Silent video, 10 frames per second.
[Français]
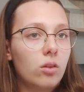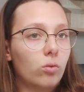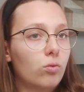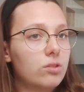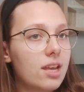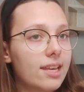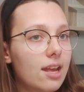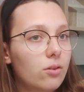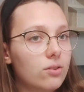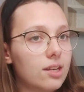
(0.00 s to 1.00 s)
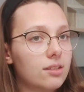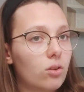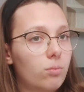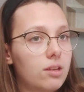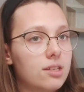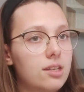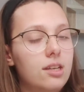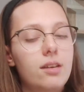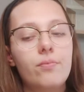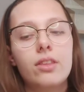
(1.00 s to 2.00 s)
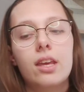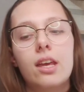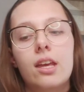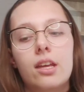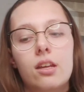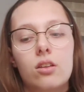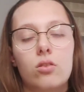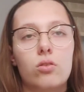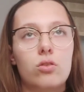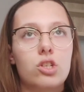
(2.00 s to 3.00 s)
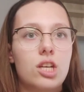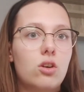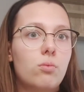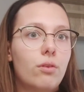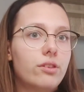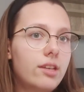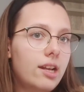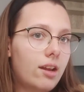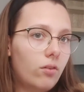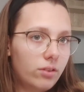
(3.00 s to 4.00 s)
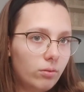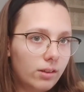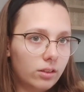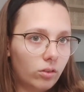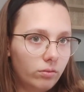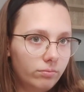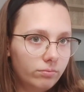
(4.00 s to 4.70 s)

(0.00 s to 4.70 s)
Donc vous avez quelques exemples ici. J'ai commencé il y a environ un an.